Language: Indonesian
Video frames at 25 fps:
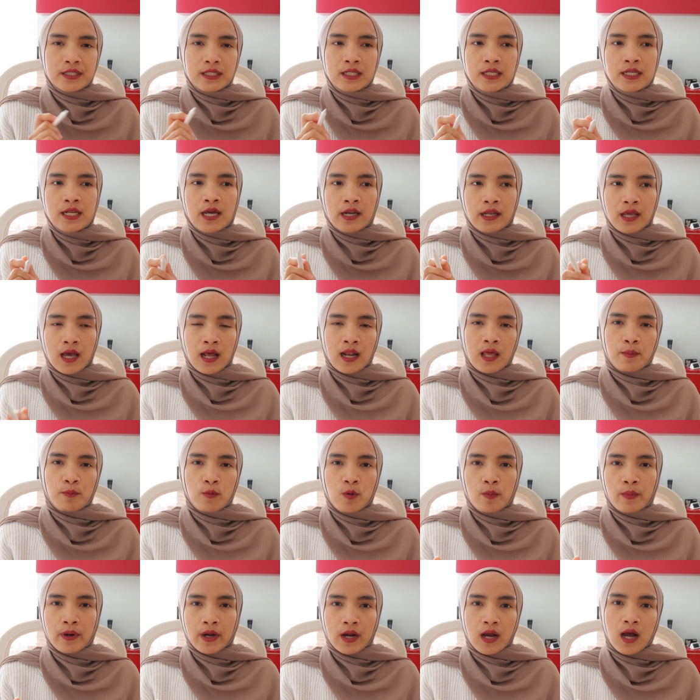Jadi dari
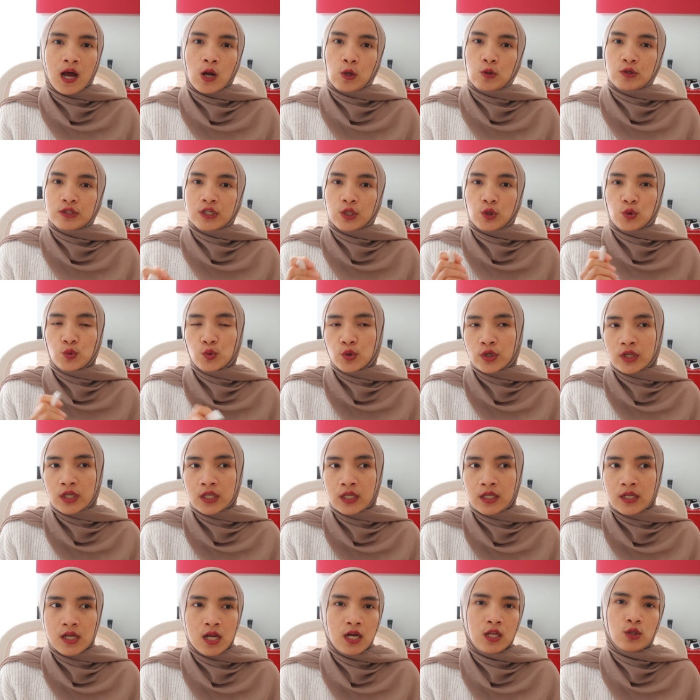Aleppo mereka harus ke
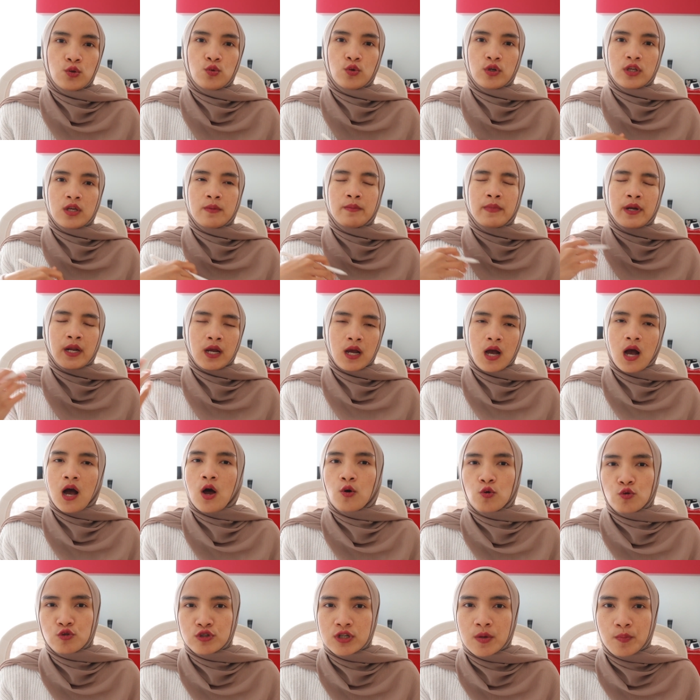Turki, dari Turki mereka
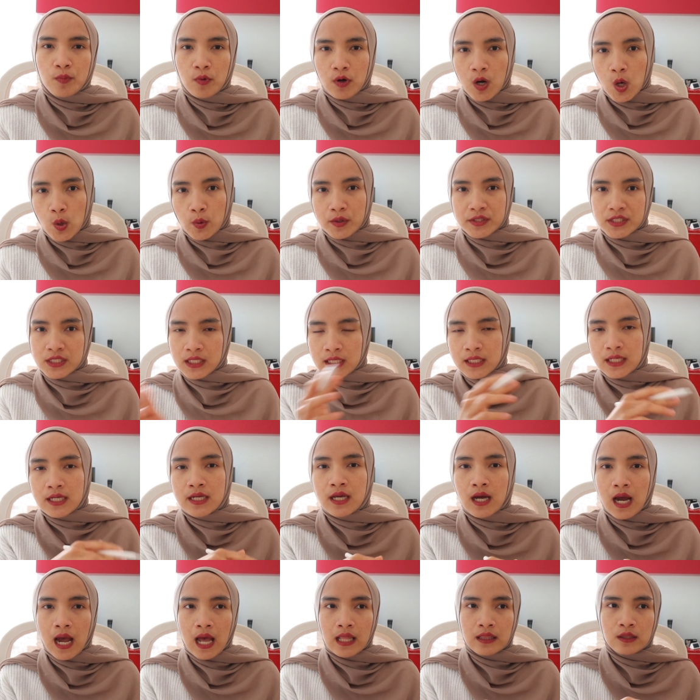harus ke pulau kecil di
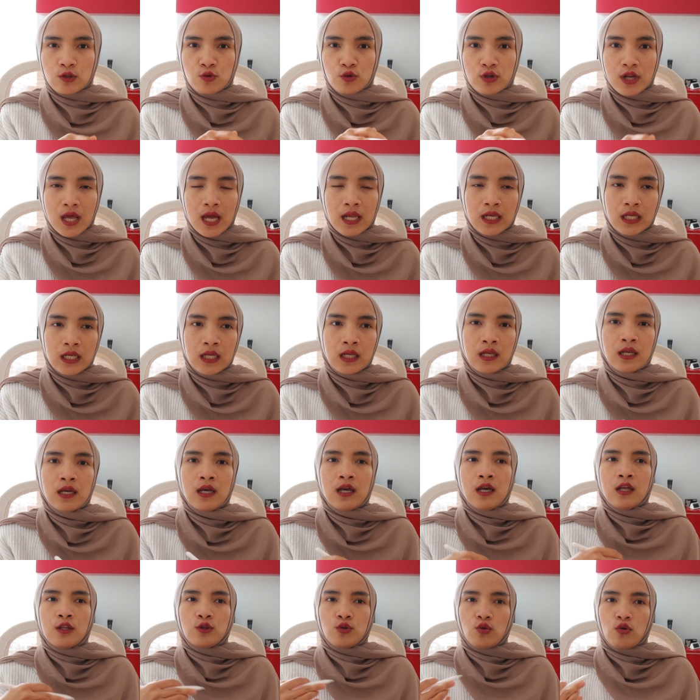dekat Yunani,
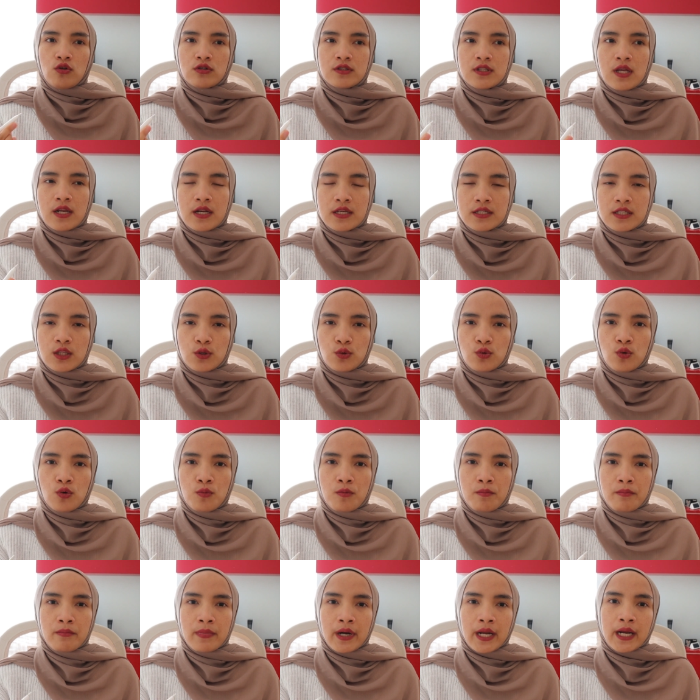terus dari
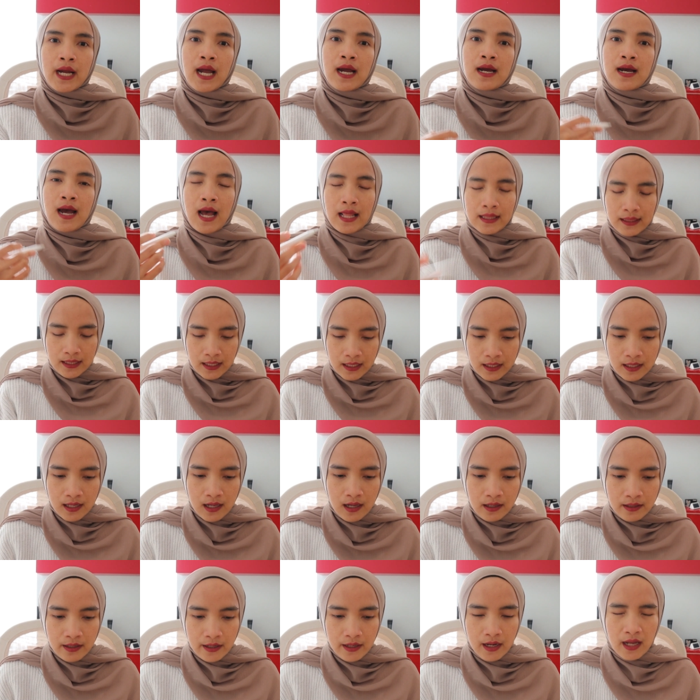situ mereka ke
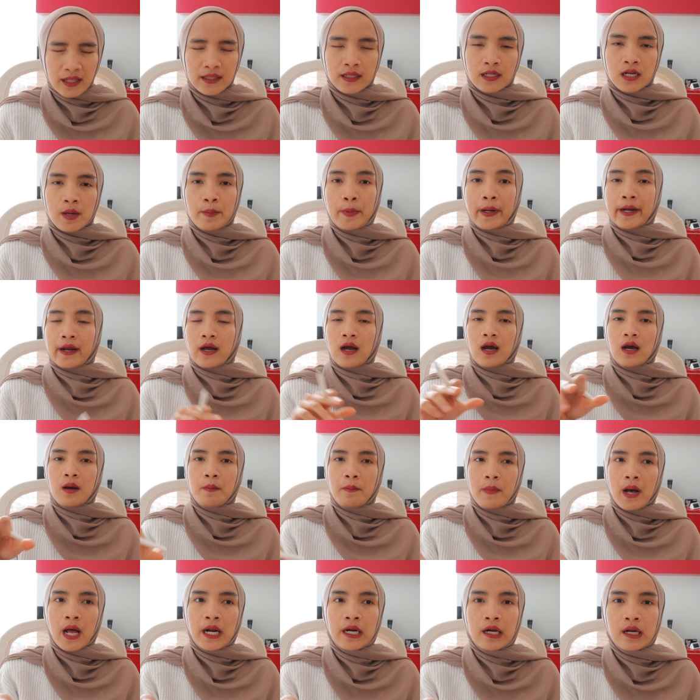Athena, dari Athena mereka ke
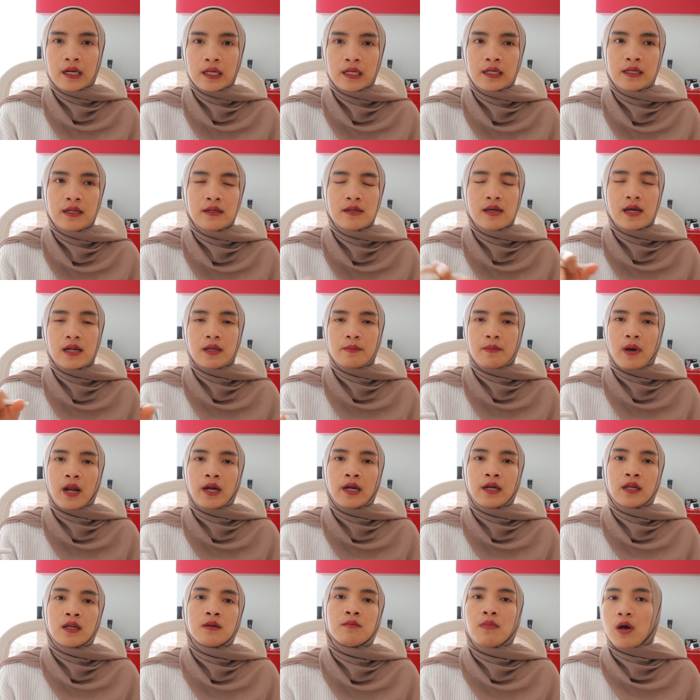Madrid, dari
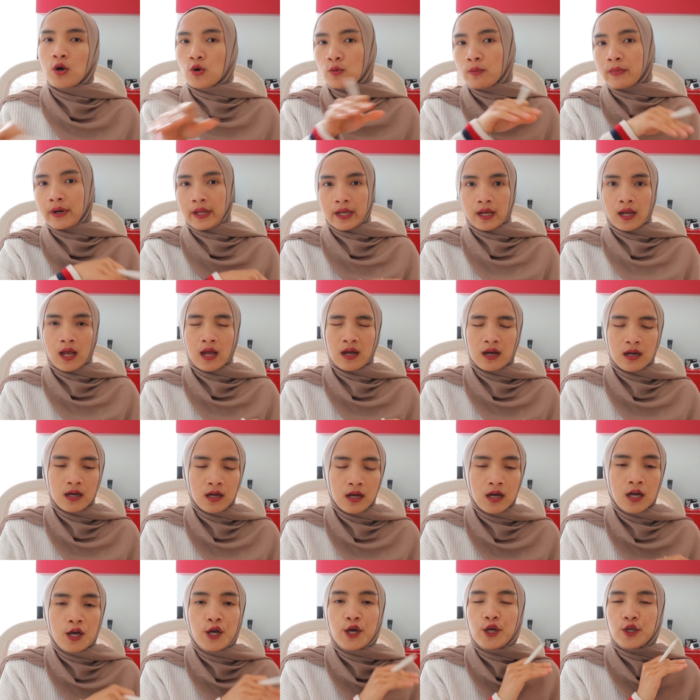Madrid baru mereka
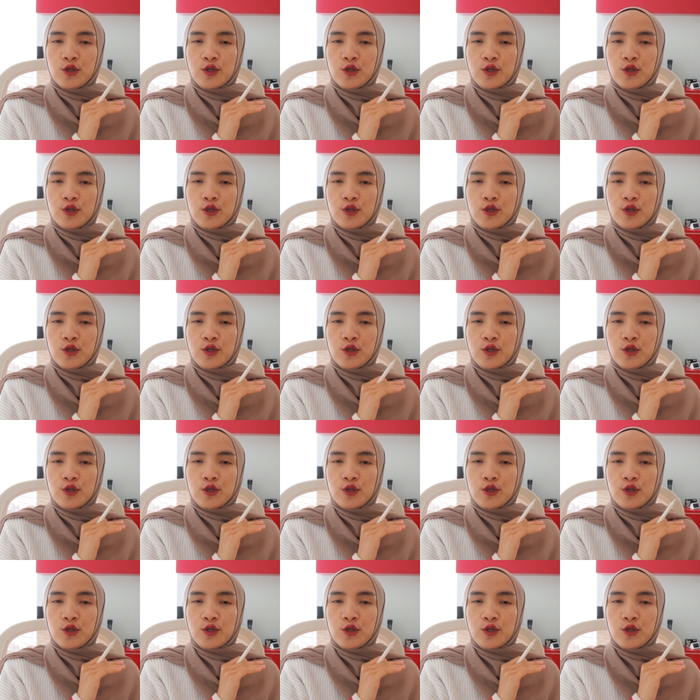ke